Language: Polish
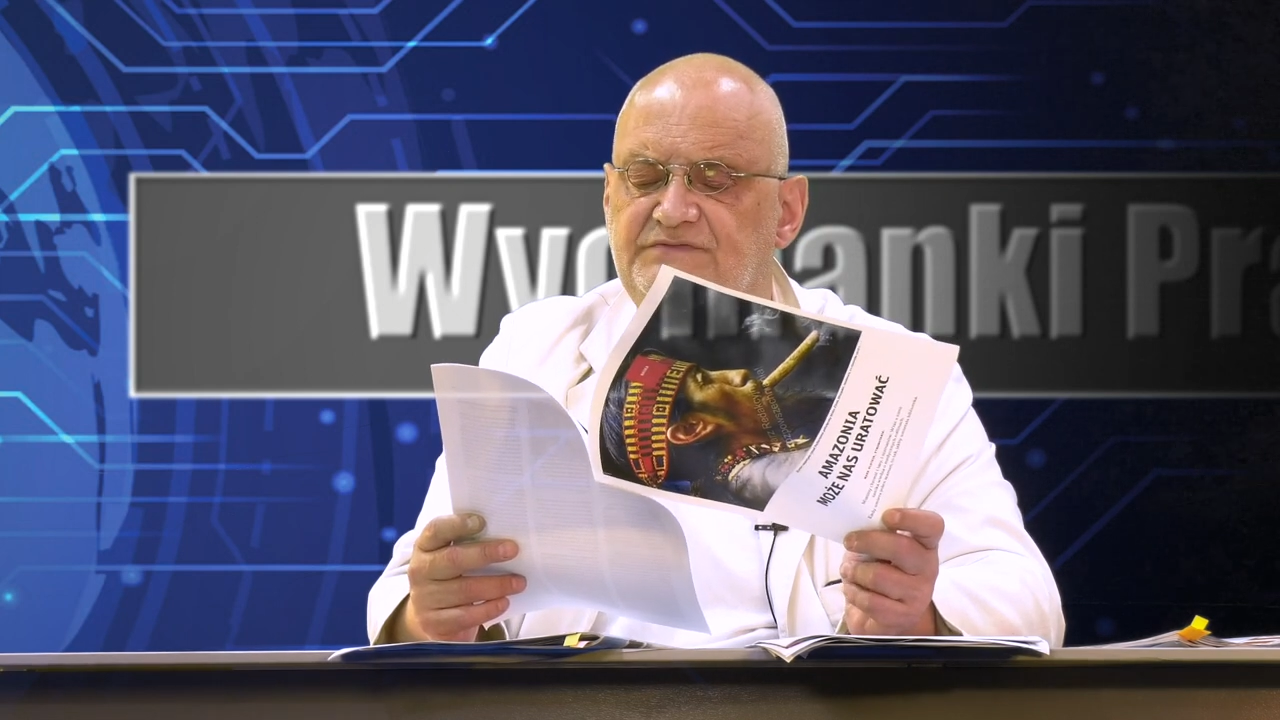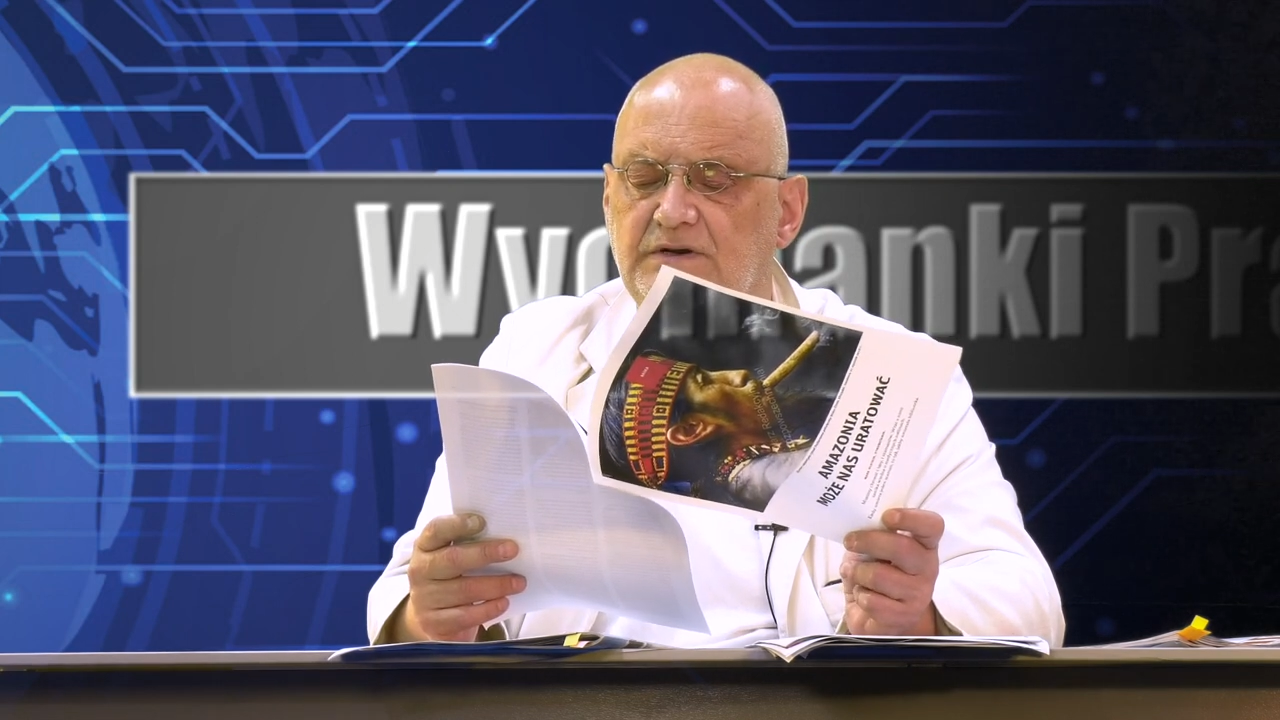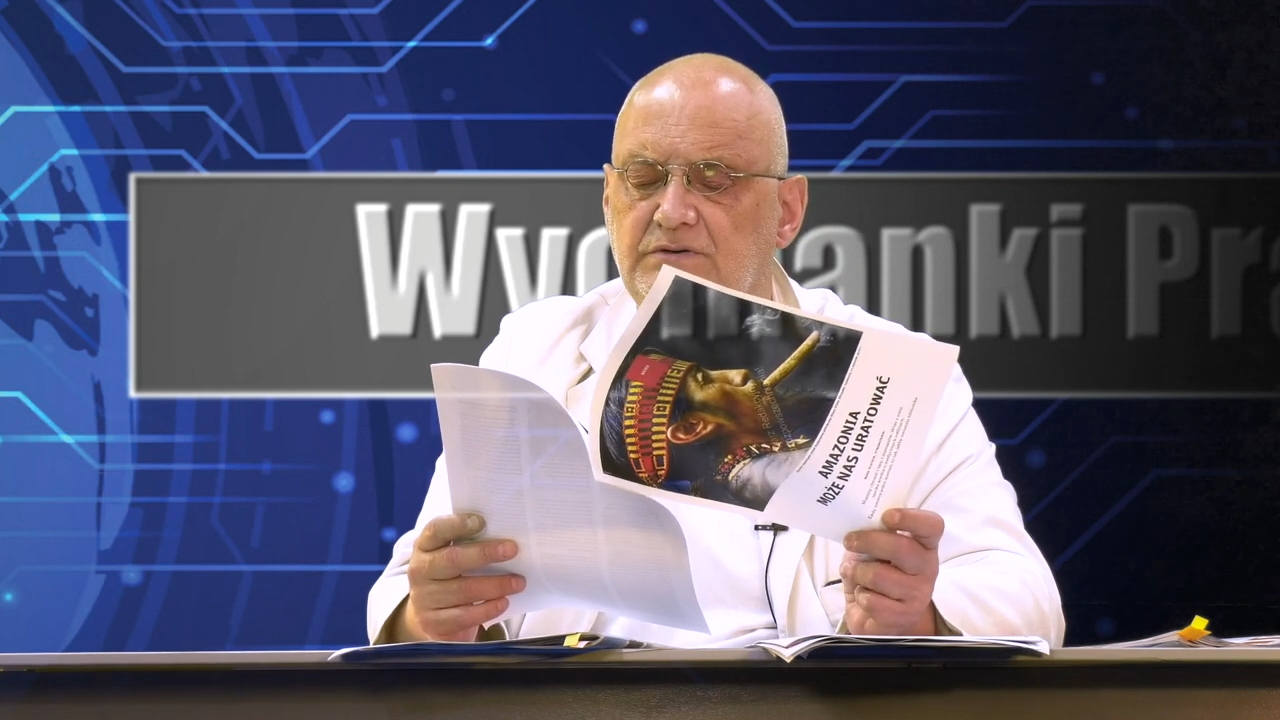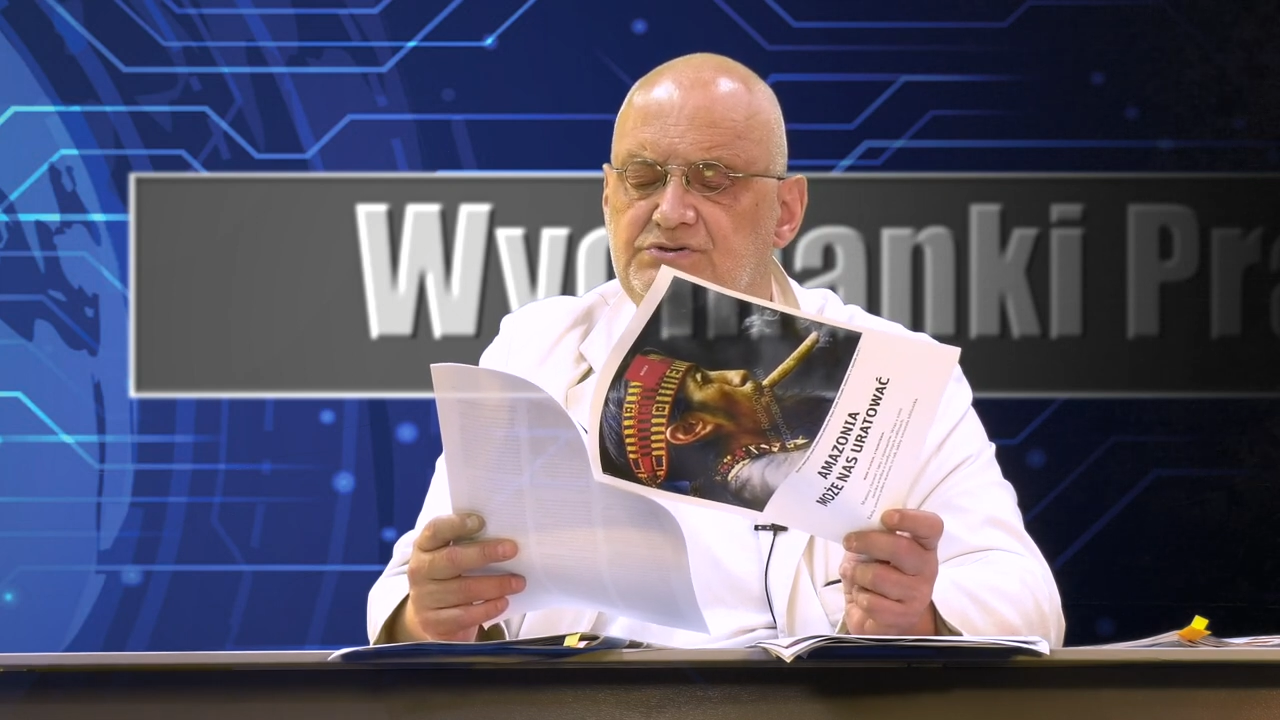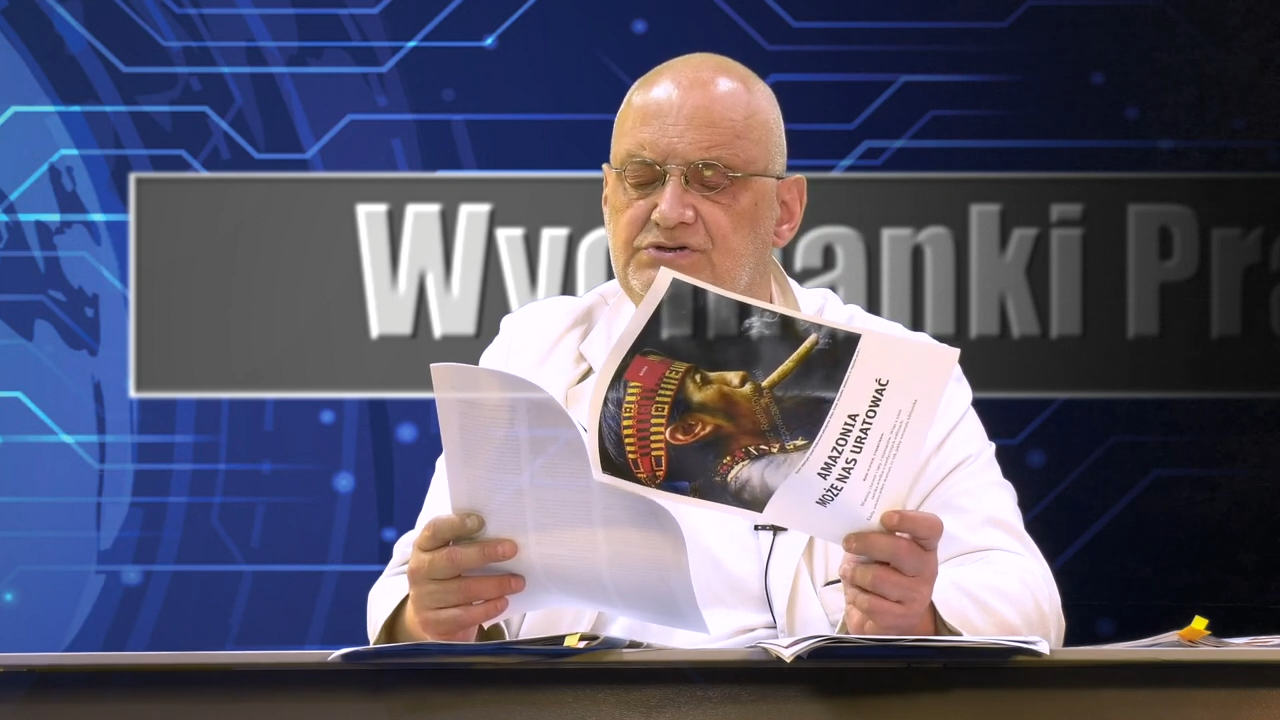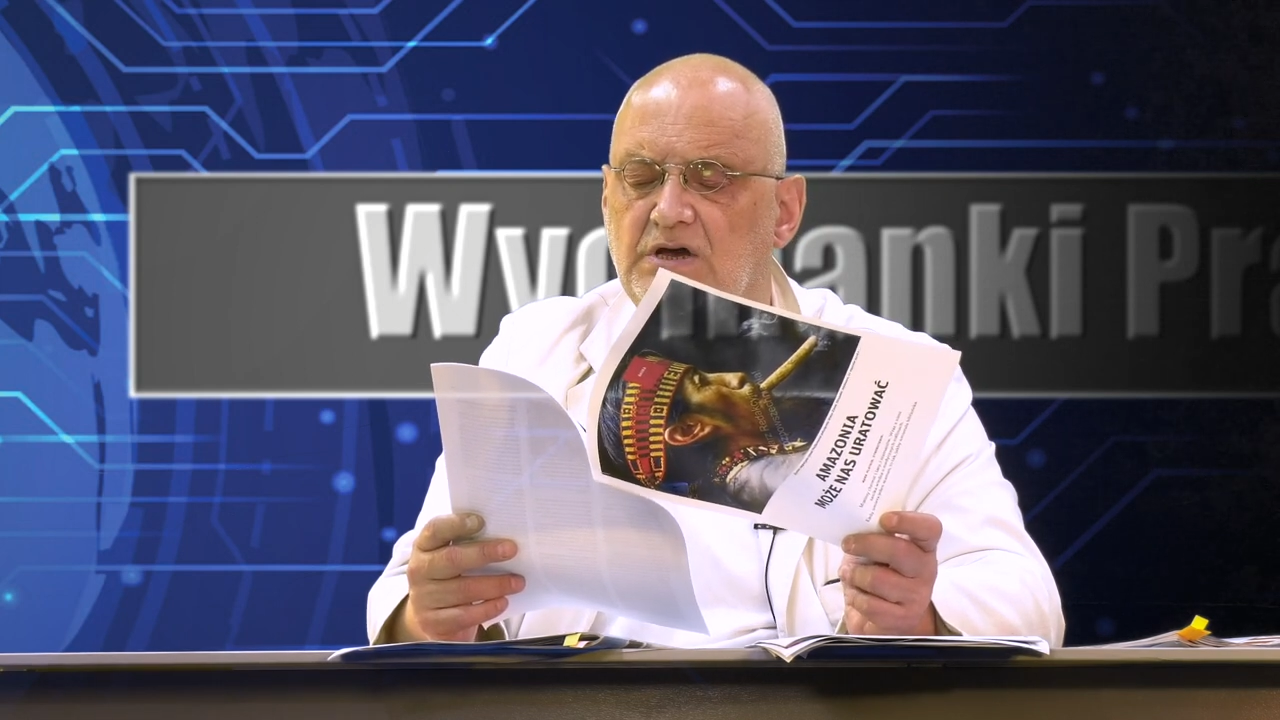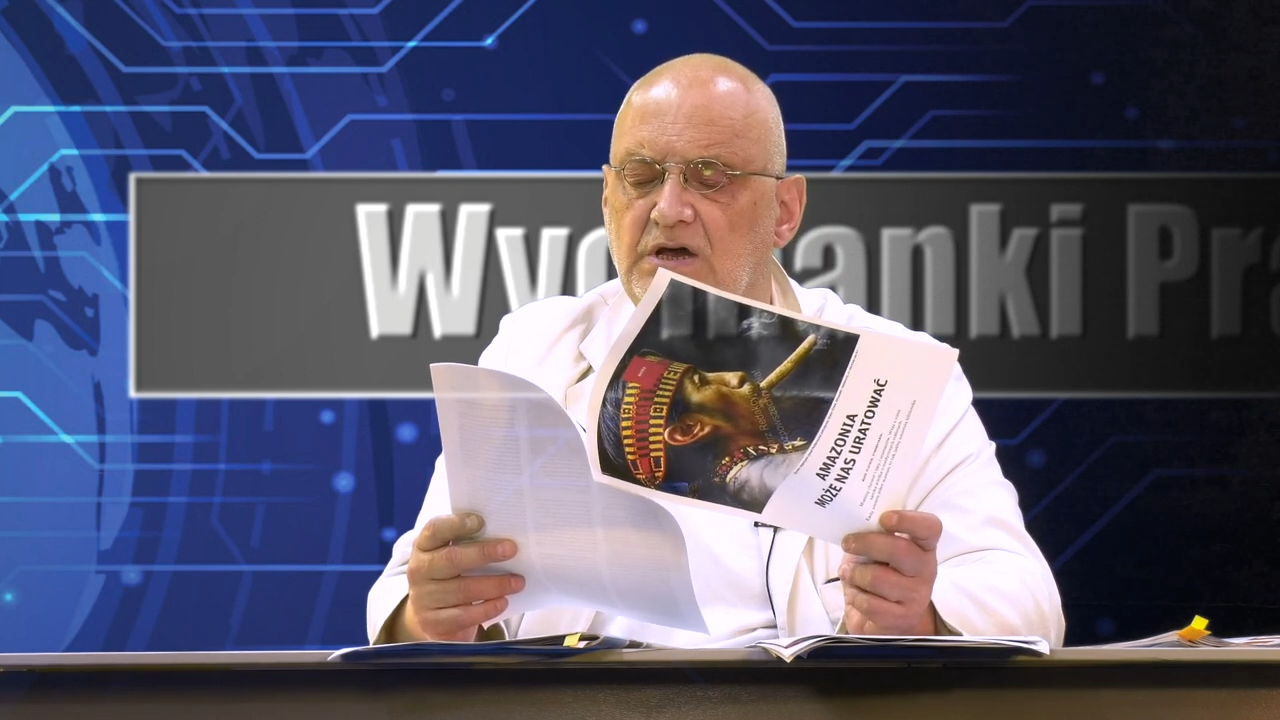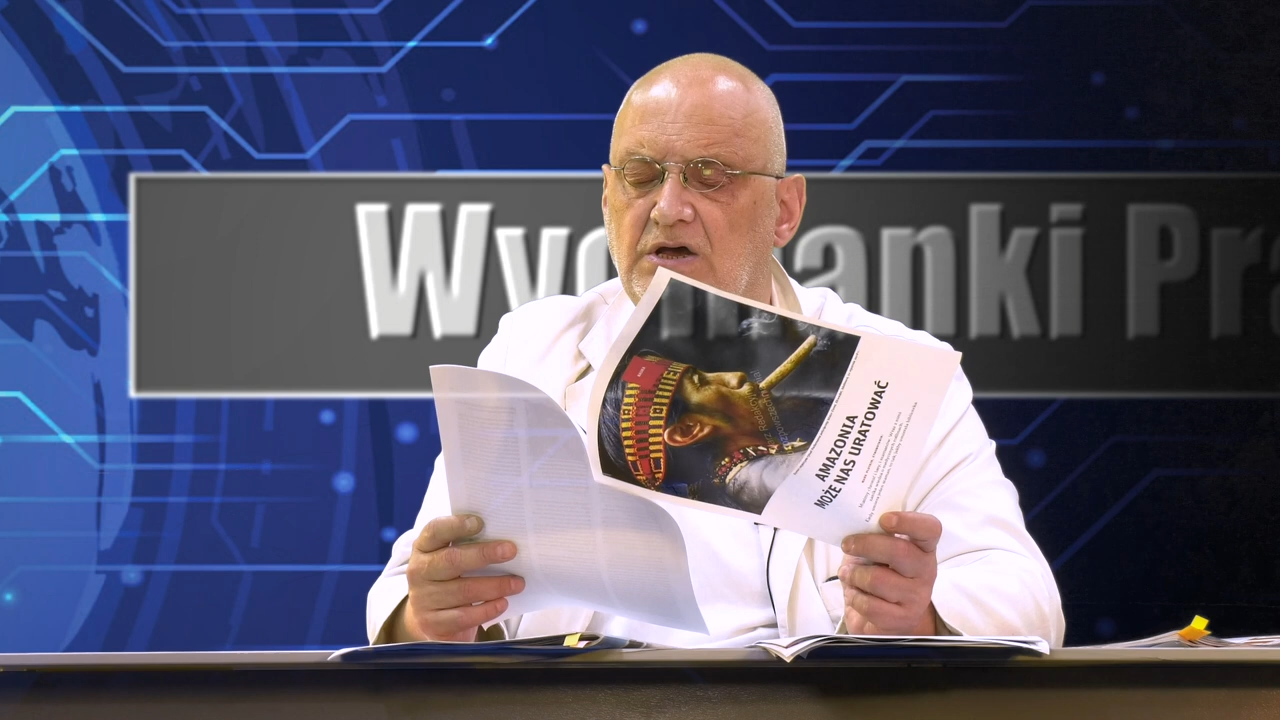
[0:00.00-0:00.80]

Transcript: wielkość